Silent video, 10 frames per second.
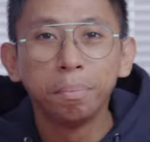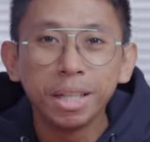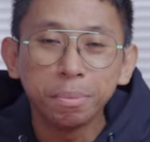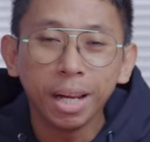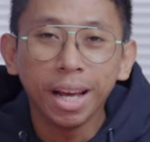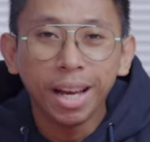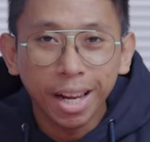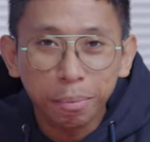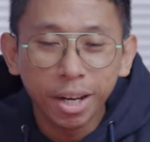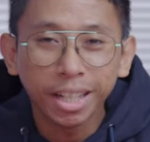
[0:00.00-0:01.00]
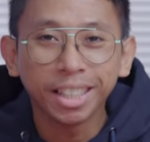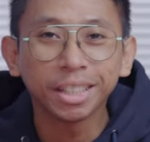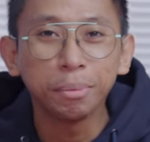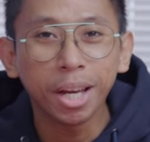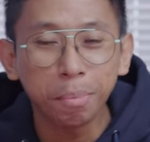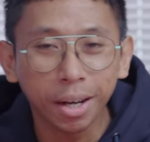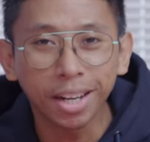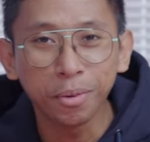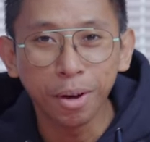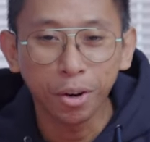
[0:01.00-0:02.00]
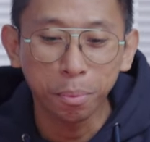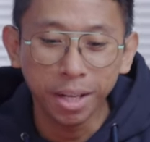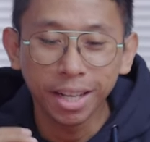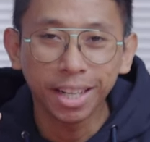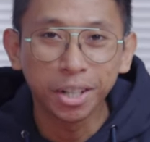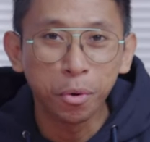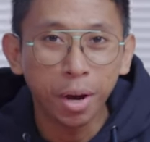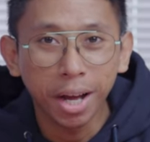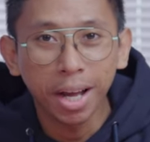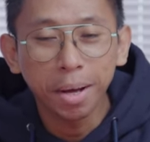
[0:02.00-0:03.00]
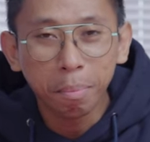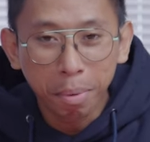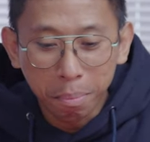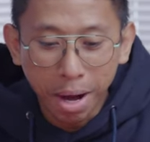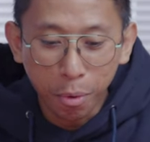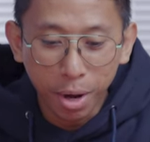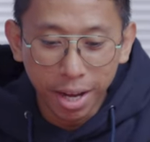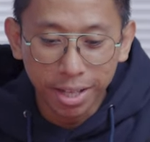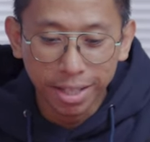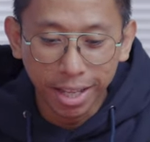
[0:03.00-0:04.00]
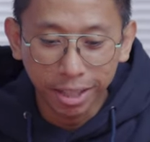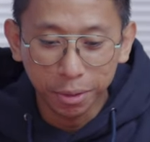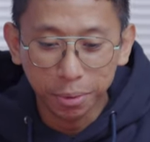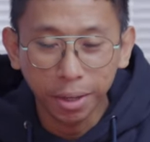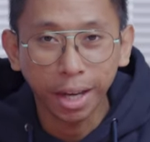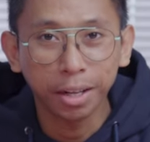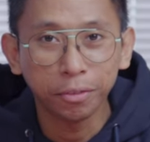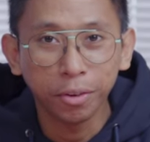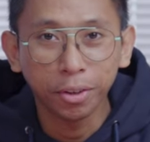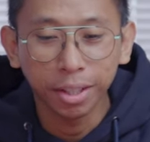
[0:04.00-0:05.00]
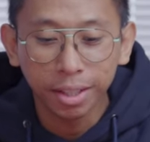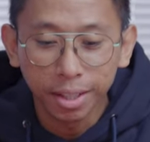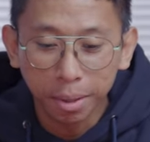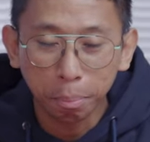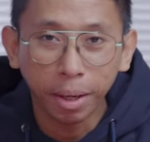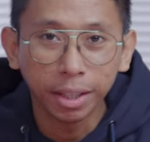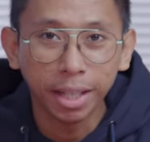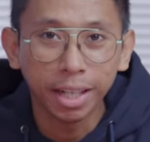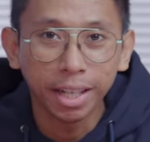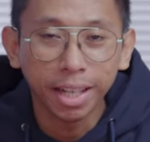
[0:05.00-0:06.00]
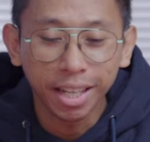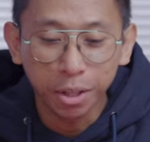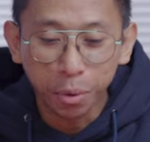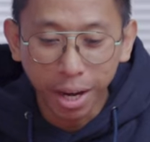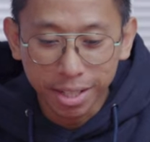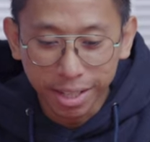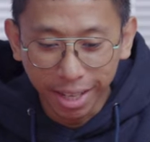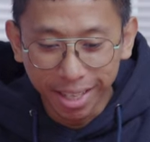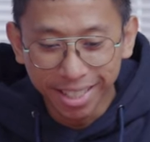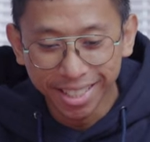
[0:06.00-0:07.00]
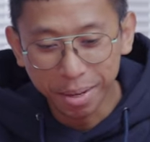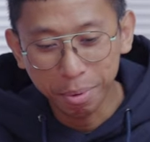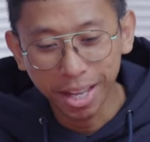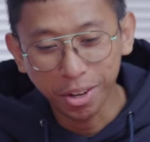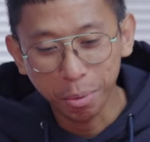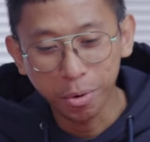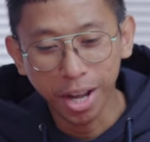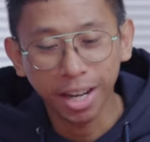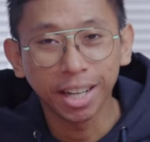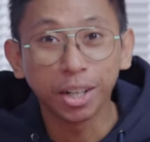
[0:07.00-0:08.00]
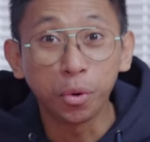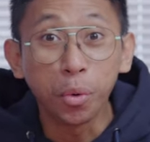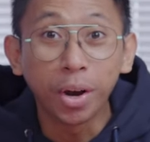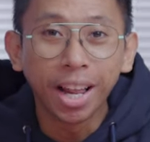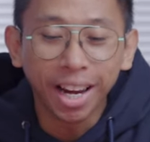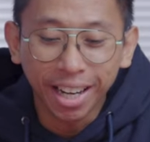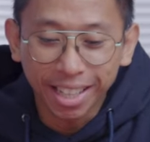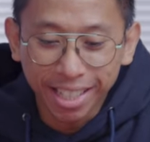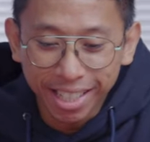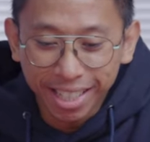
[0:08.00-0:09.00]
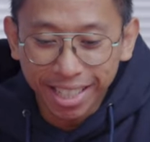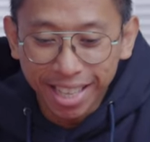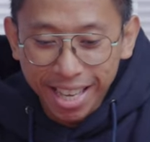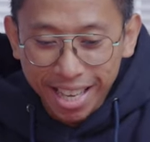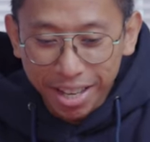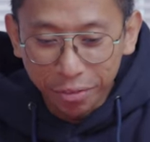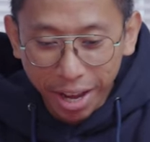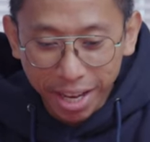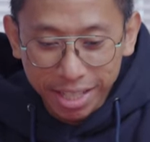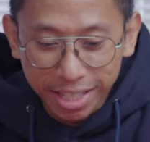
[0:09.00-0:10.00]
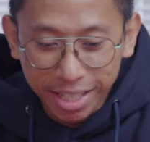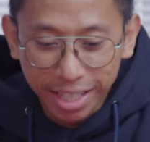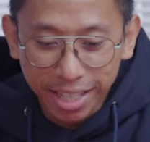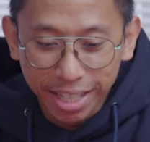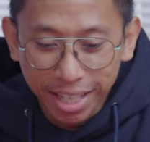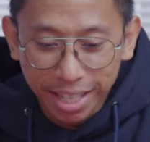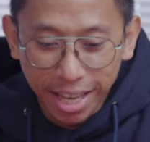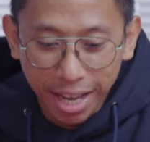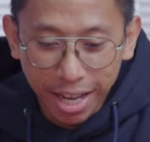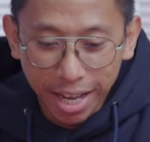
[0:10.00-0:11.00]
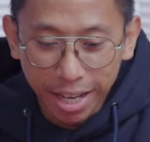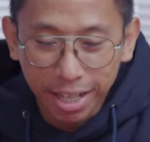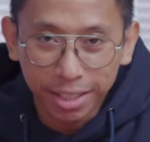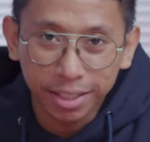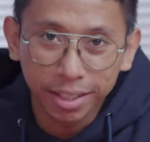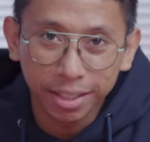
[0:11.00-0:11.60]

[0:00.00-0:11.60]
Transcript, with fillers: Bismillah, alhamdulillah kita ketemu lagi bareng gua Romi dan gua membawa satu handphone made in USA, apalagi kalau bukan Google nih. Versi yang